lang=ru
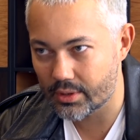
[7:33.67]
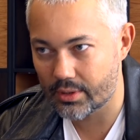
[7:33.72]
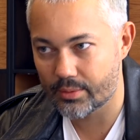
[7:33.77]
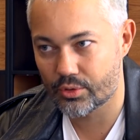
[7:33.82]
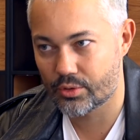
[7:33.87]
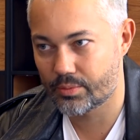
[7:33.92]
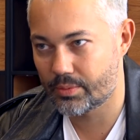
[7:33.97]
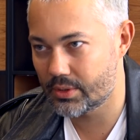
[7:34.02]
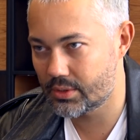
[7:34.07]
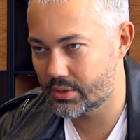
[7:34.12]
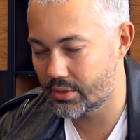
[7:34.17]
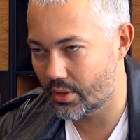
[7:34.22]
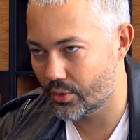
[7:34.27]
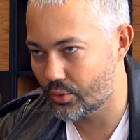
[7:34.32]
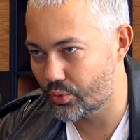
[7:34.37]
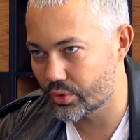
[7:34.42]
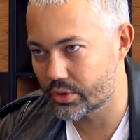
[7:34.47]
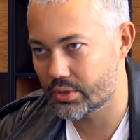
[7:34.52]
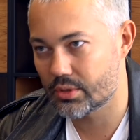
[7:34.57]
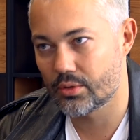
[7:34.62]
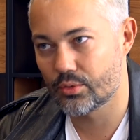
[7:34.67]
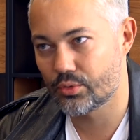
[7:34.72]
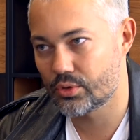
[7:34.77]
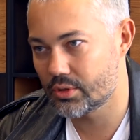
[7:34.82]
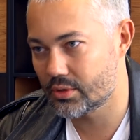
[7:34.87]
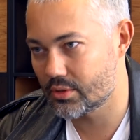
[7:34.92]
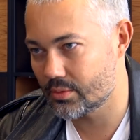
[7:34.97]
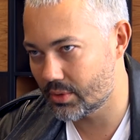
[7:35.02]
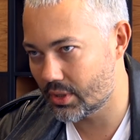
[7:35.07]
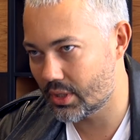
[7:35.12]
Она может пойти на курсы,
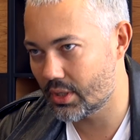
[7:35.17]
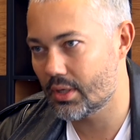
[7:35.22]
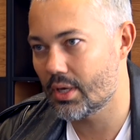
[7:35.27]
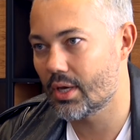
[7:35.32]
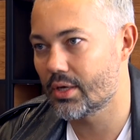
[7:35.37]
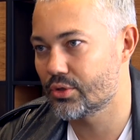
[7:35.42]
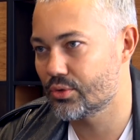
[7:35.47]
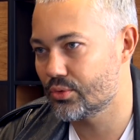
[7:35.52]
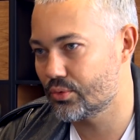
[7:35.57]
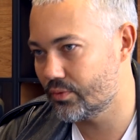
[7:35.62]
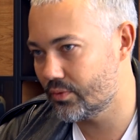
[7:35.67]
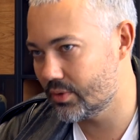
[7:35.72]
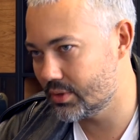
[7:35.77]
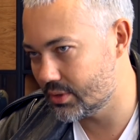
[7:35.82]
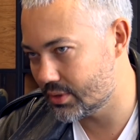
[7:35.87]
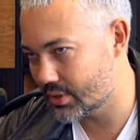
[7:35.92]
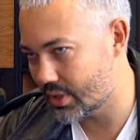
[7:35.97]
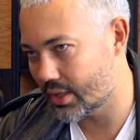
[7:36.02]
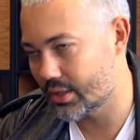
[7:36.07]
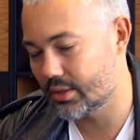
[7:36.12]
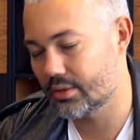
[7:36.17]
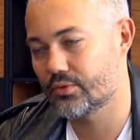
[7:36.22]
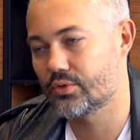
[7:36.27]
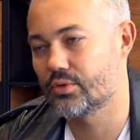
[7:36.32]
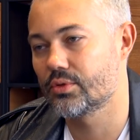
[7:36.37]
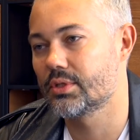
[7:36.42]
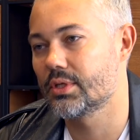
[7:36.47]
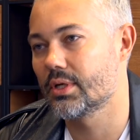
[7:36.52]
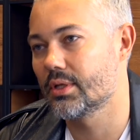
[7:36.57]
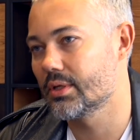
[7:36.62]
научиться макияжу, увидеть, как это
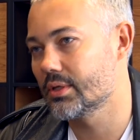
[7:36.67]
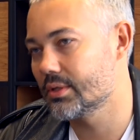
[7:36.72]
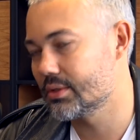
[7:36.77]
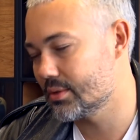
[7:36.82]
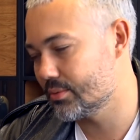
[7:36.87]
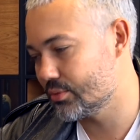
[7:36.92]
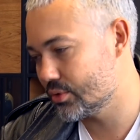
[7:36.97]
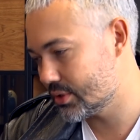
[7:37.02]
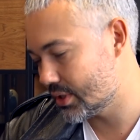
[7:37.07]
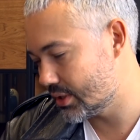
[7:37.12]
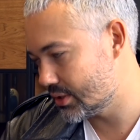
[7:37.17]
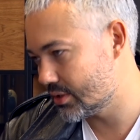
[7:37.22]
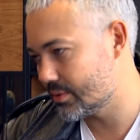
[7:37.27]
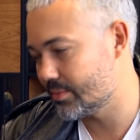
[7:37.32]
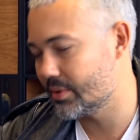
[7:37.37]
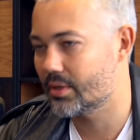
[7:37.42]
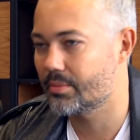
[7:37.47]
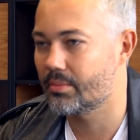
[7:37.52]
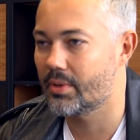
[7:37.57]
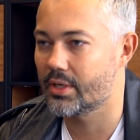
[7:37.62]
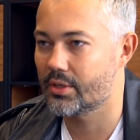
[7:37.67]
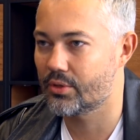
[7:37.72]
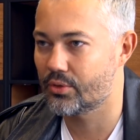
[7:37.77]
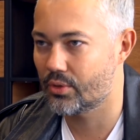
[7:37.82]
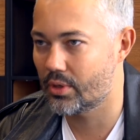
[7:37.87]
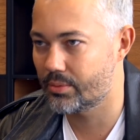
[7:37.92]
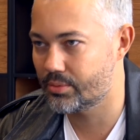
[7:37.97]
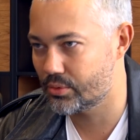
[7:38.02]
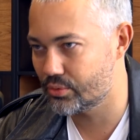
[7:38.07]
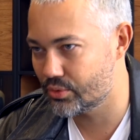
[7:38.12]
все делается. Может ходить к
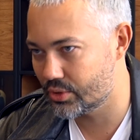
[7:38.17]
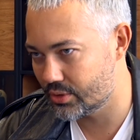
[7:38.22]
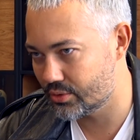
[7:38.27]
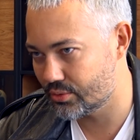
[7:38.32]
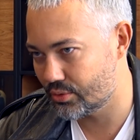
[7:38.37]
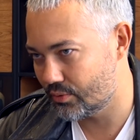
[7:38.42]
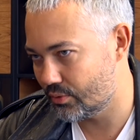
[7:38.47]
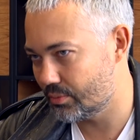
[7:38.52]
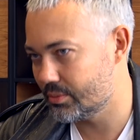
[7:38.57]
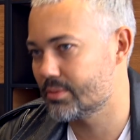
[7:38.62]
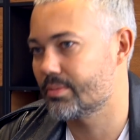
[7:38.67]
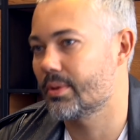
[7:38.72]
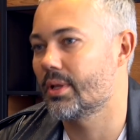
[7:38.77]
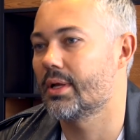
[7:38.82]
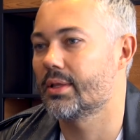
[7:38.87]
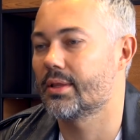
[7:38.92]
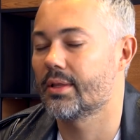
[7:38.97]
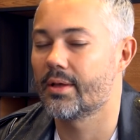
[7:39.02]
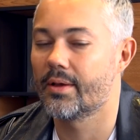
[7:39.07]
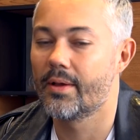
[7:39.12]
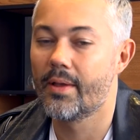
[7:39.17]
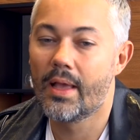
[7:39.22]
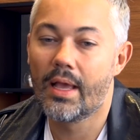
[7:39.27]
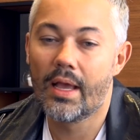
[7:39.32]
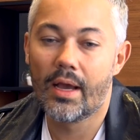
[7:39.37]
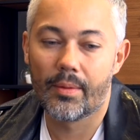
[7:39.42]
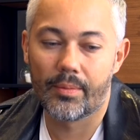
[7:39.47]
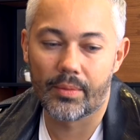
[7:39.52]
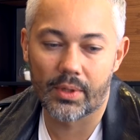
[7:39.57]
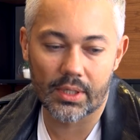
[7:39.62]
парикмахеру и обслужиться у него бесплатно.
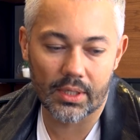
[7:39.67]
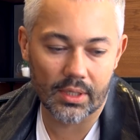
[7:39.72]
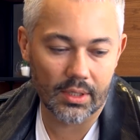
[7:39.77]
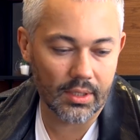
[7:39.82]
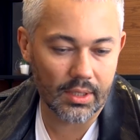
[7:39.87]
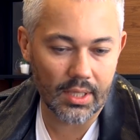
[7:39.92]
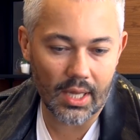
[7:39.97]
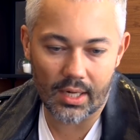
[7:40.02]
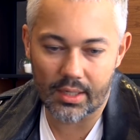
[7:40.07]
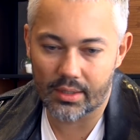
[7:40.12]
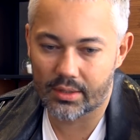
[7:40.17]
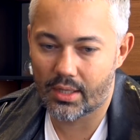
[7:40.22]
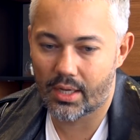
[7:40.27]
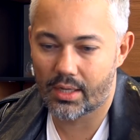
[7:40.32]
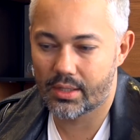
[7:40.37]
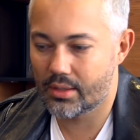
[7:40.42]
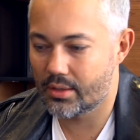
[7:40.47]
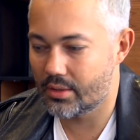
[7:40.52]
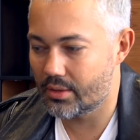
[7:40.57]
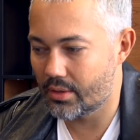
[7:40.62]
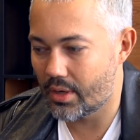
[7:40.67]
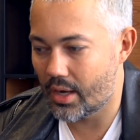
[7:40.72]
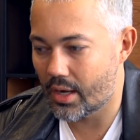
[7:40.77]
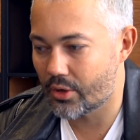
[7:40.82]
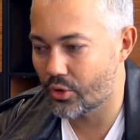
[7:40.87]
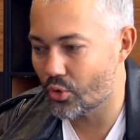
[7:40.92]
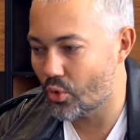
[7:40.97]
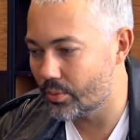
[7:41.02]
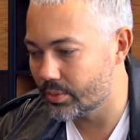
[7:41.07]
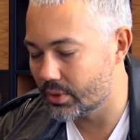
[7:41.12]
Мы дали Тане
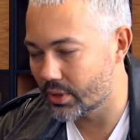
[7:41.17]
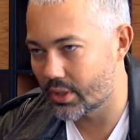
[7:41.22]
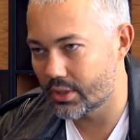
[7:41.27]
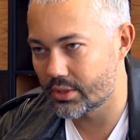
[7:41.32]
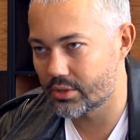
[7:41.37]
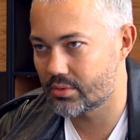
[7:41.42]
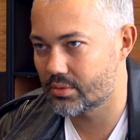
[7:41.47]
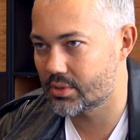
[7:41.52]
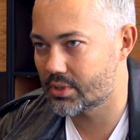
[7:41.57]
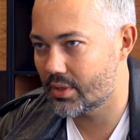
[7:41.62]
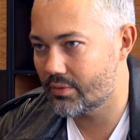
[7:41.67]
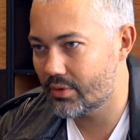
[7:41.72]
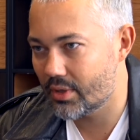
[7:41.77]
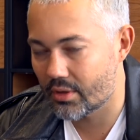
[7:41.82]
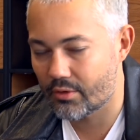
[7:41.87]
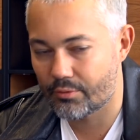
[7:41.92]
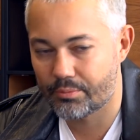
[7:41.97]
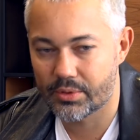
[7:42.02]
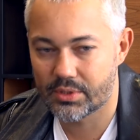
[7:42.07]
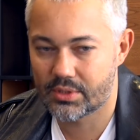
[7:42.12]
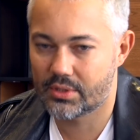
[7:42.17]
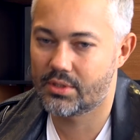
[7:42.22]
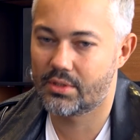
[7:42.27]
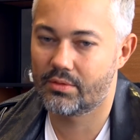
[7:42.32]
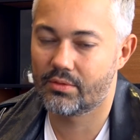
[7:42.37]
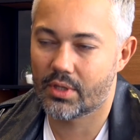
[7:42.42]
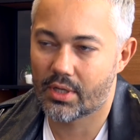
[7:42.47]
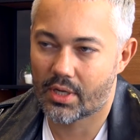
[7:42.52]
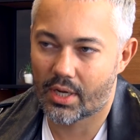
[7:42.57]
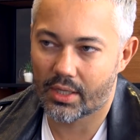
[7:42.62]
огромное количество советов,
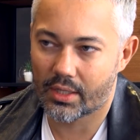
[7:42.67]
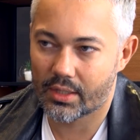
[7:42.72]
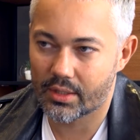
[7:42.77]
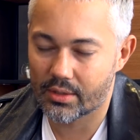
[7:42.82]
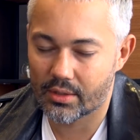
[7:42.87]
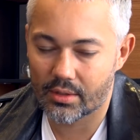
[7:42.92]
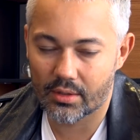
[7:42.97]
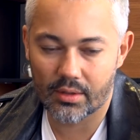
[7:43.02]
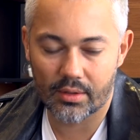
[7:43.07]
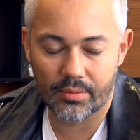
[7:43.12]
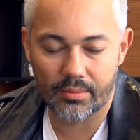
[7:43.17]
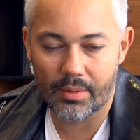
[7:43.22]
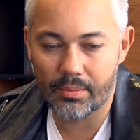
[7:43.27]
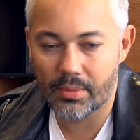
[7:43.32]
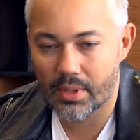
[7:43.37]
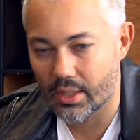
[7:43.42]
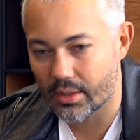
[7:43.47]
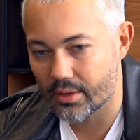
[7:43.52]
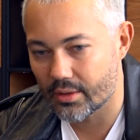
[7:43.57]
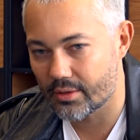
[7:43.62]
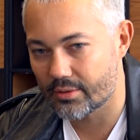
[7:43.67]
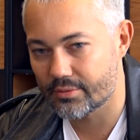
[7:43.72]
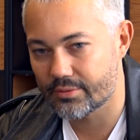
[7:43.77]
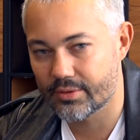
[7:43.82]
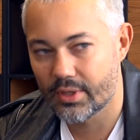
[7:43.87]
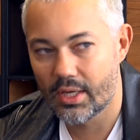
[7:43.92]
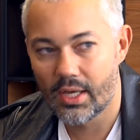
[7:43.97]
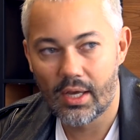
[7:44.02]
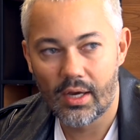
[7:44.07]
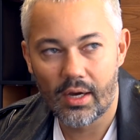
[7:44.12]
позитивных каких-то моментов,
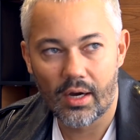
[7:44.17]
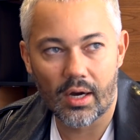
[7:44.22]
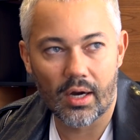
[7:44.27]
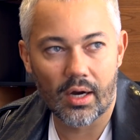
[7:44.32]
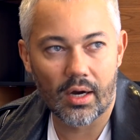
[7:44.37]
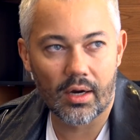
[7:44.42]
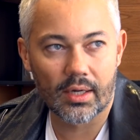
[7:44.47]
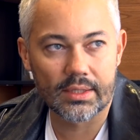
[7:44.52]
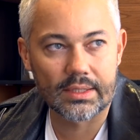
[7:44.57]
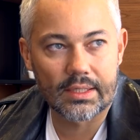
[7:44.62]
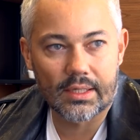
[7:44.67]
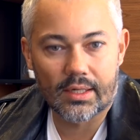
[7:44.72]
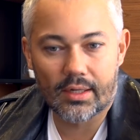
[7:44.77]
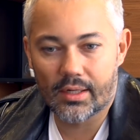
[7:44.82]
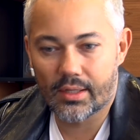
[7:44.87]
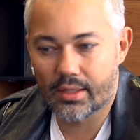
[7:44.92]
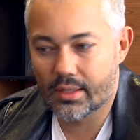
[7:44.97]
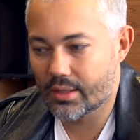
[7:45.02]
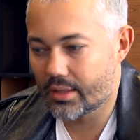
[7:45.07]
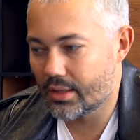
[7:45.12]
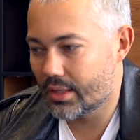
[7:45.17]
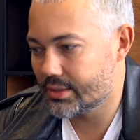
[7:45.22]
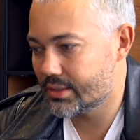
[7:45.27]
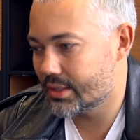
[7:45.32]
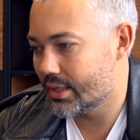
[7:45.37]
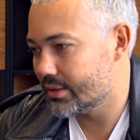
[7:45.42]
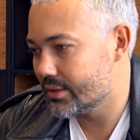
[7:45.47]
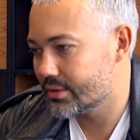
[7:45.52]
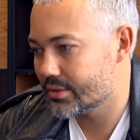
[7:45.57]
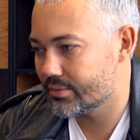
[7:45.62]
а, открыли ей
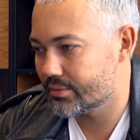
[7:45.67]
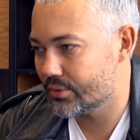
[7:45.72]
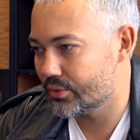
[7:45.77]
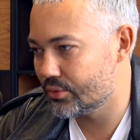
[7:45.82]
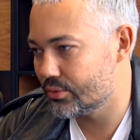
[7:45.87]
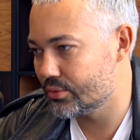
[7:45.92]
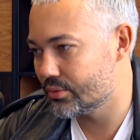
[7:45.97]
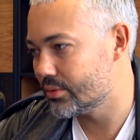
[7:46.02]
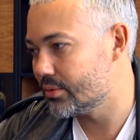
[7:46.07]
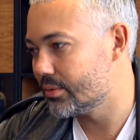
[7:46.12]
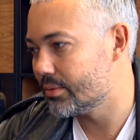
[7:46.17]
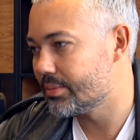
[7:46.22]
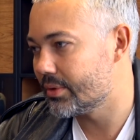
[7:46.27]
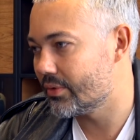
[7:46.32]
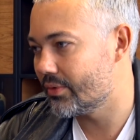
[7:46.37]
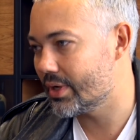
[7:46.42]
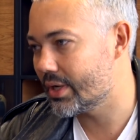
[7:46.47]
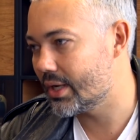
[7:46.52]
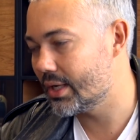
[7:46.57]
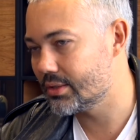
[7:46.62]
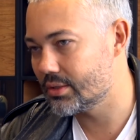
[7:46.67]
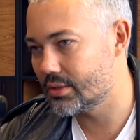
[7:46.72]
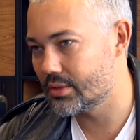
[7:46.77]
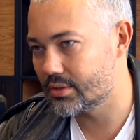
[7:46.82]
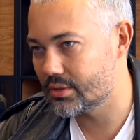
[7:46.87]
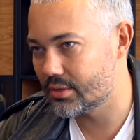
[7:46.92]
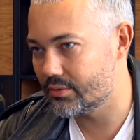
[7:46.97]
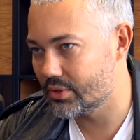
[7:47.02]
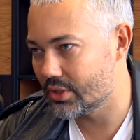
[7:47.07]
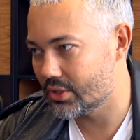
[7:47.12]
глаза на свою
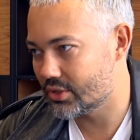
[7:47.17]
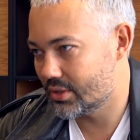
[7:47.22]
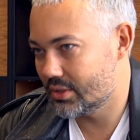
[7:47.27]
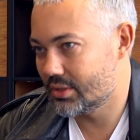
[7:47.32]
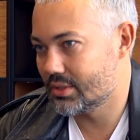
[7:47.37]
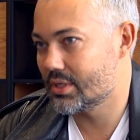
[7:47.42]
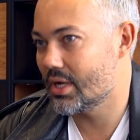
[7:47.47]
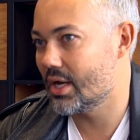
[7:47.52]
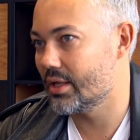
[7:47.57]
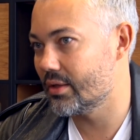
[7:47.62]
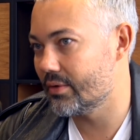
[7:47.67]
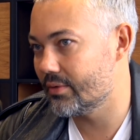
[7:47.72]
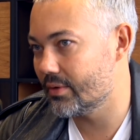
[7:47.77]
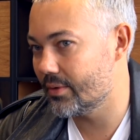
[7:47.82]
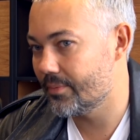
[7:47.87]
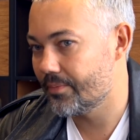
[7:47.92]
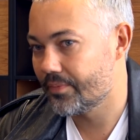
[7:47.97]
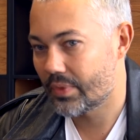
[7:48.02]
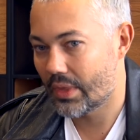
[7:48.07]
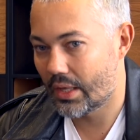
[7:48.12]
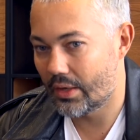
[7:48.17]
привлекательность и внешность заново.